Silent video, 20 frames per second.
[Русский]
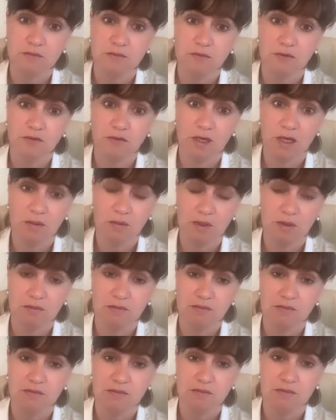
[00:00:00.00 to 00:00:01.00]
вами –
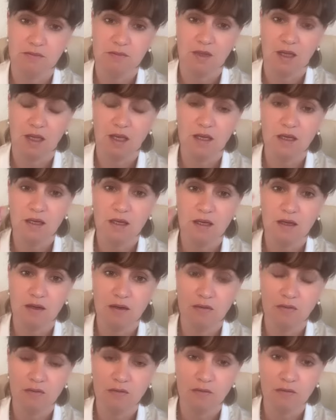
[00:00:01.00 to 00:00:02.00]

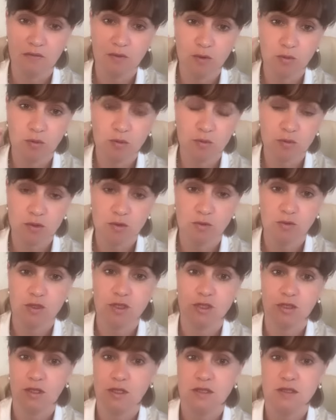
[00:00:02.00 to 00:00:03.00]
в любом
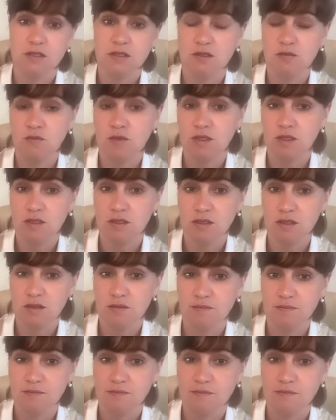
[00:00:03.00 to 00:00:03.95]
случае даст изменения.